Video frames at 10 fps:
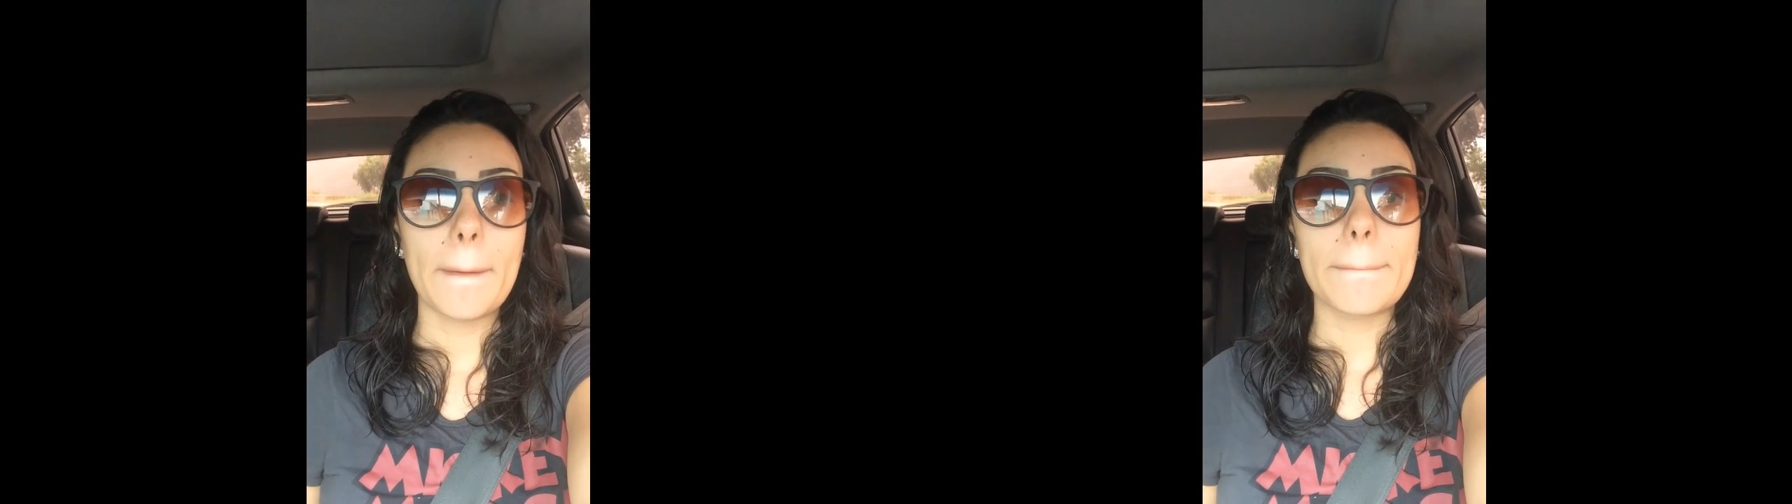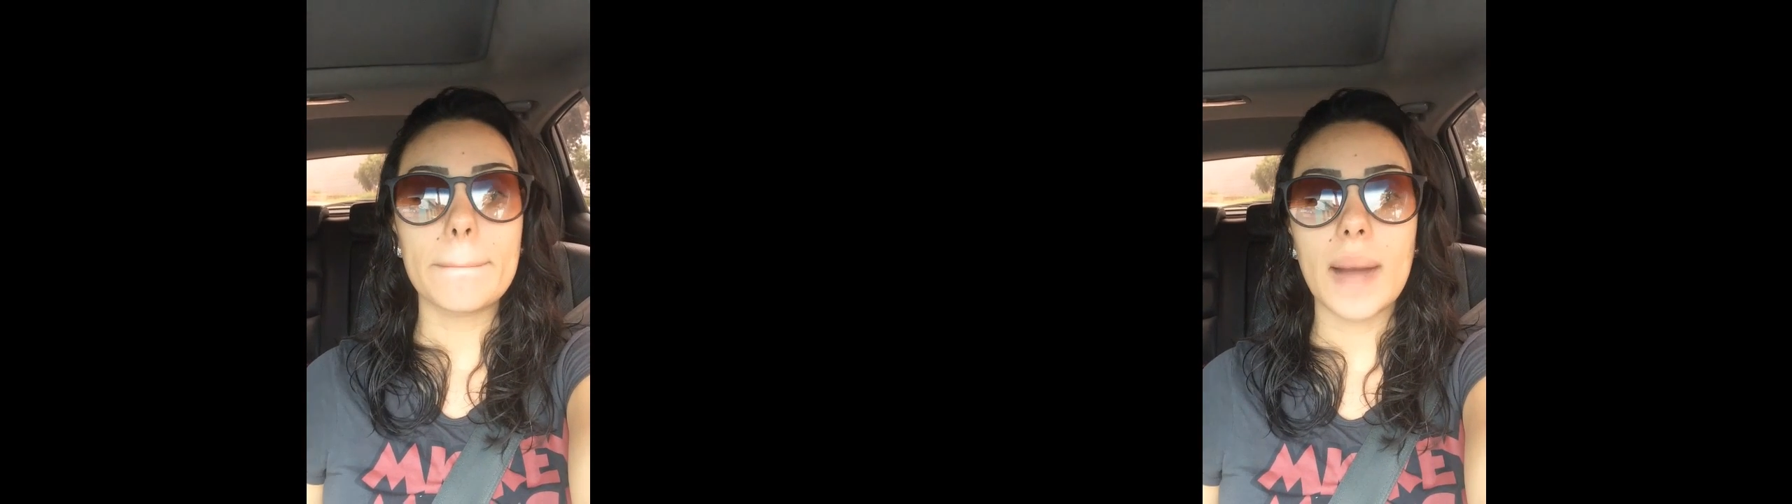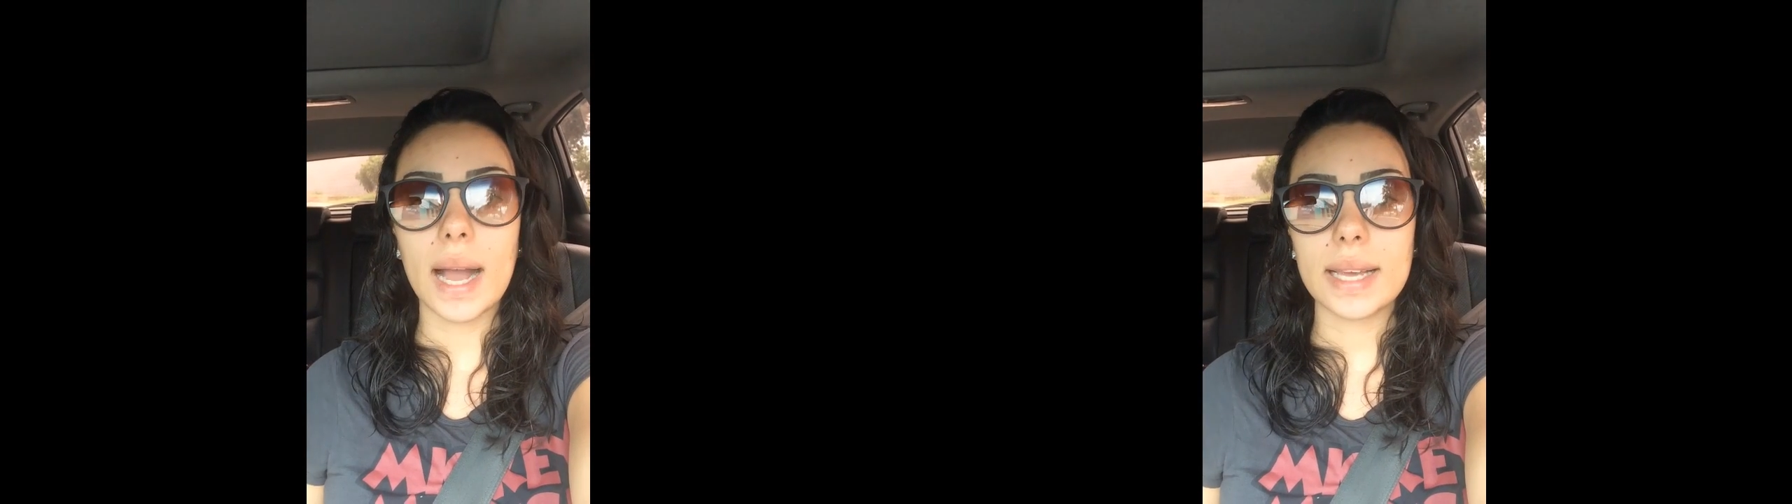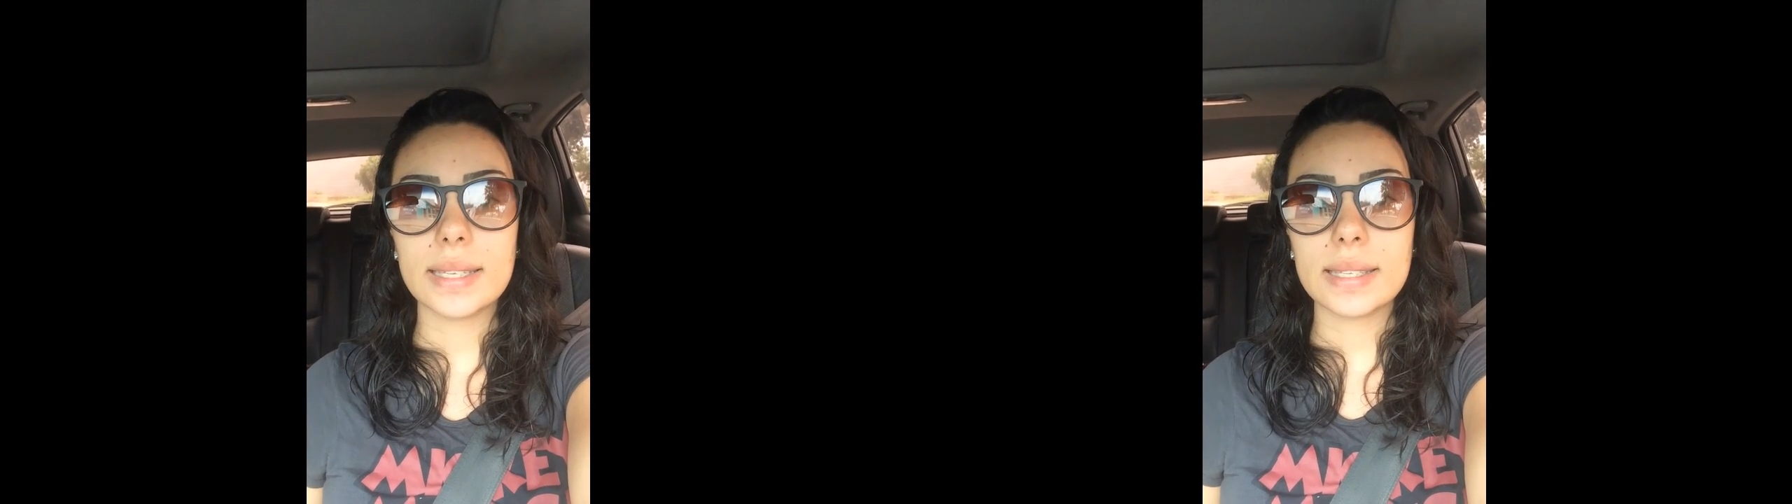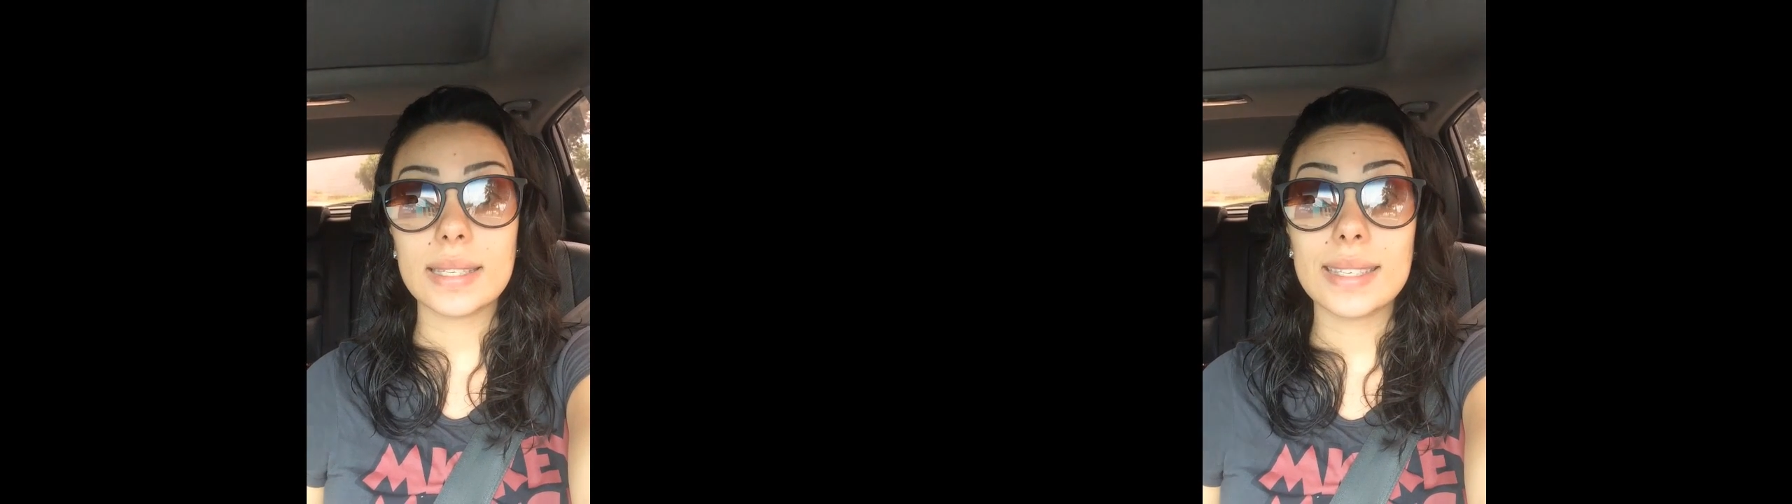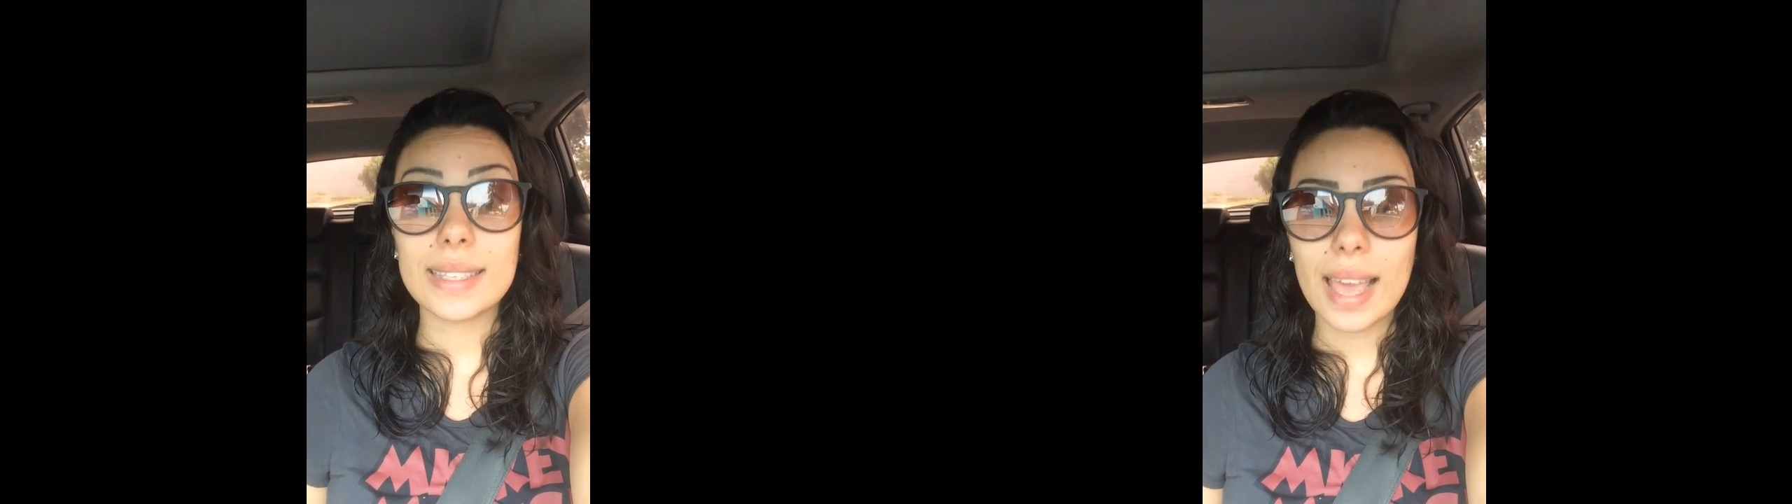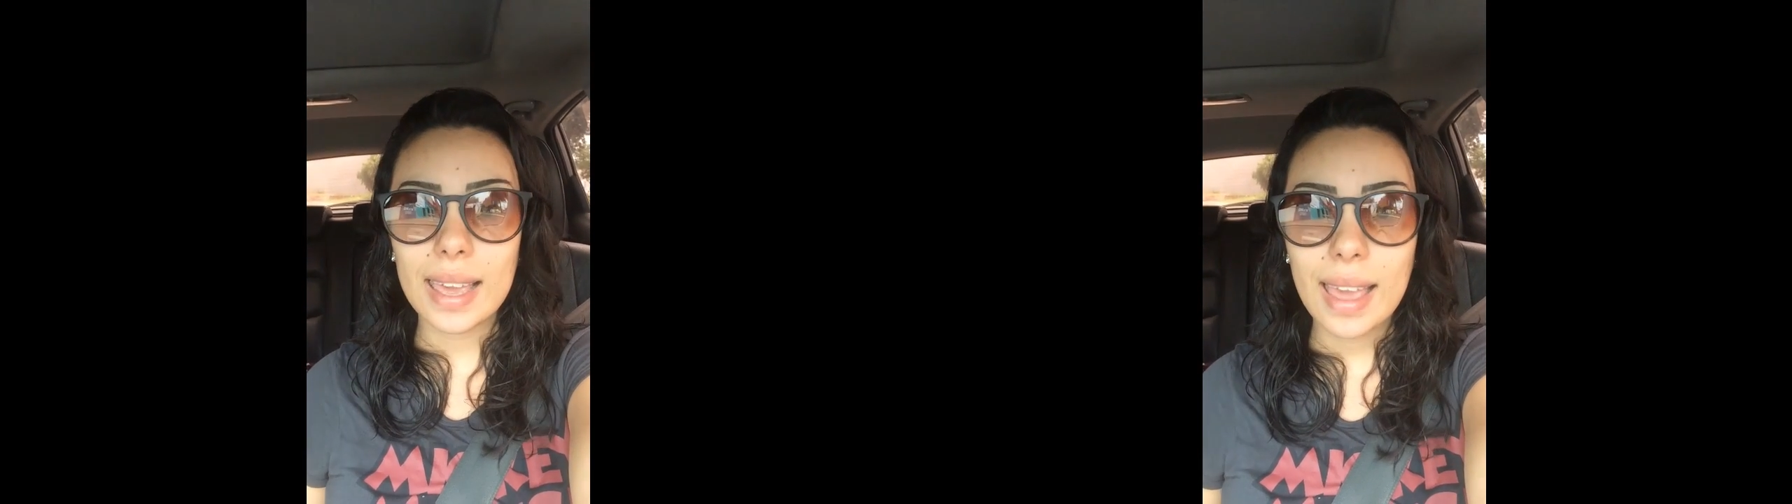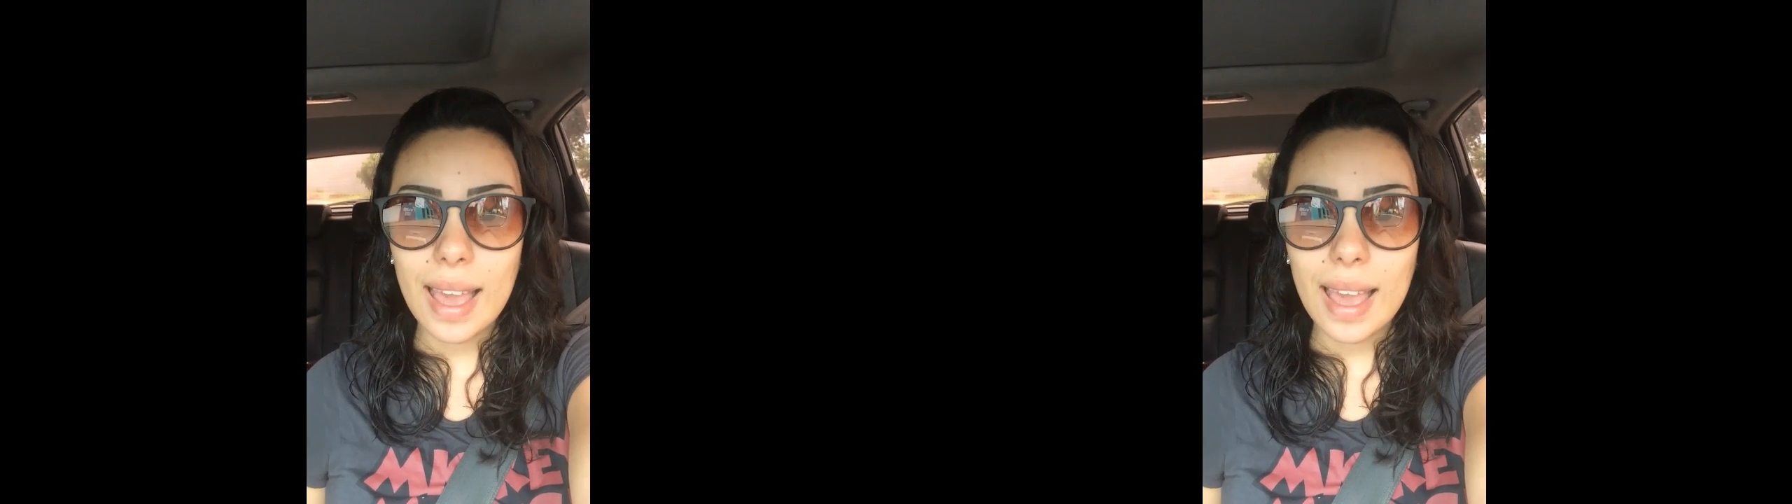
mais 100